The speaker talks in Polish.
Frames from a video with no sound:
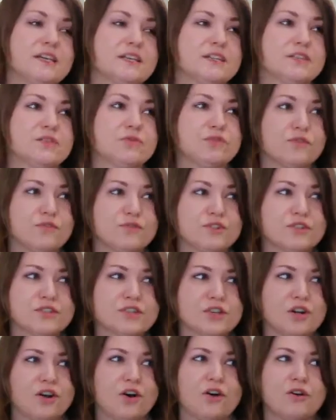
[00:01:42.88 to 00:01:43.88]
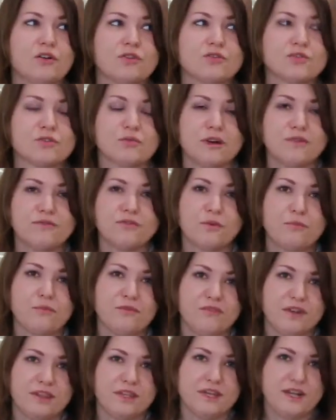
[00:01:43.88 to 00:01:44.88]
są to wszystko szkła
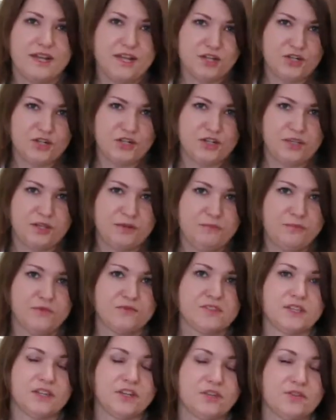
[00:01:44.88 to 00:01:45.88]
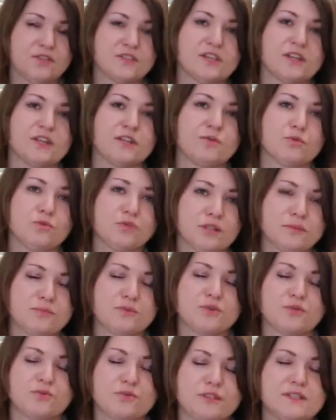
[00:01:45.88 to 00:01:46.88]
formowane ręcznie, powstające tutaj
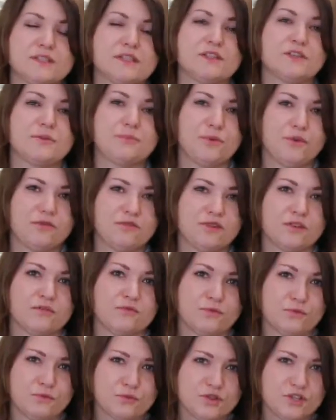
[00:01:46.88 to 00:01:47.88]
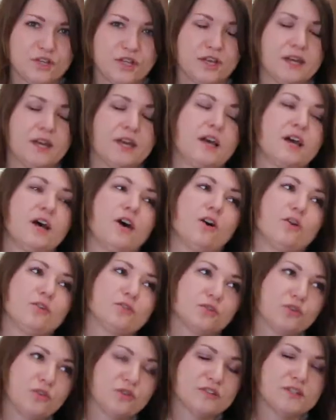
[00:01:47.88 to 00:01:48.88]
przy ulicy Lipowej w Hucie
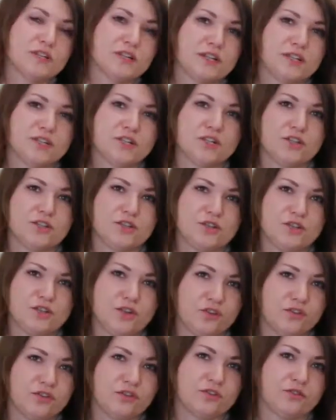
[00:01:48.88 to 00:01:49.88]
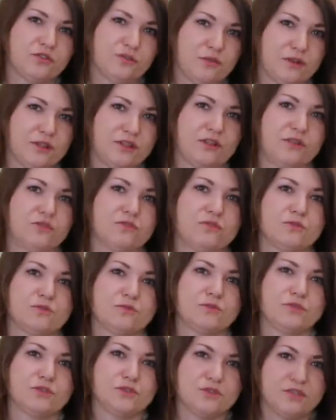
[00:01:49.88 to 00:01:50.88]
od końca lat 60., dokładnie od
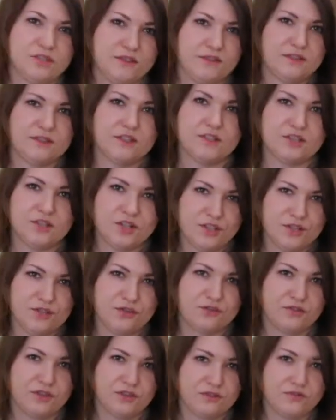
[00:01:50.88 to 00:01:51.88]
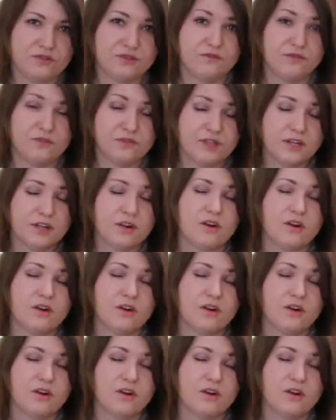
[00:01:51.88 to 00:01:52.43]
roku 1969